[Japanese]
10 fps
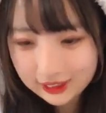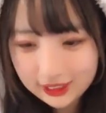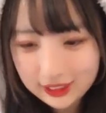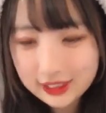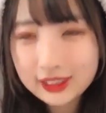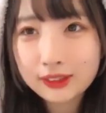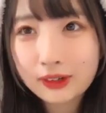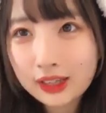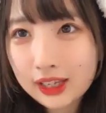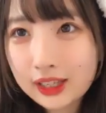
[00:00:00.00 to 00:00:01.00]
一輪車
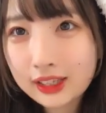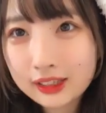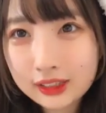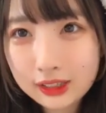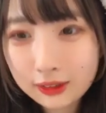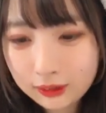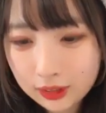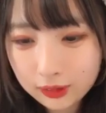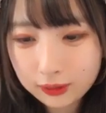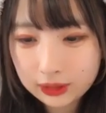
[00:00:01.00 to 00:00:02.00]
乗れないなんて
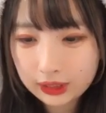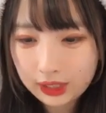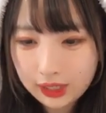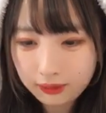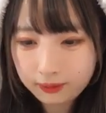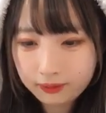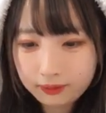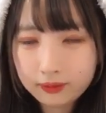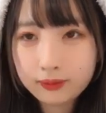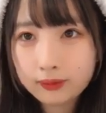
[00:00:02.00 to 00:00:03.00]
女の子じゃない
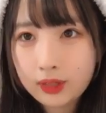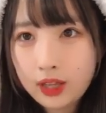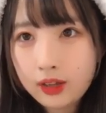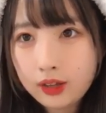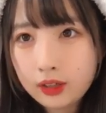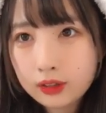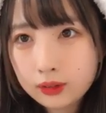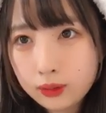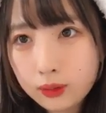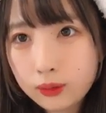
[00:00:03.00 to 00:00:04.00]

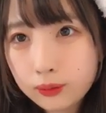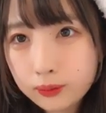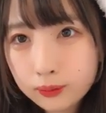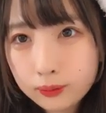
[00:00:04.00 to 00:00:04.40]
そう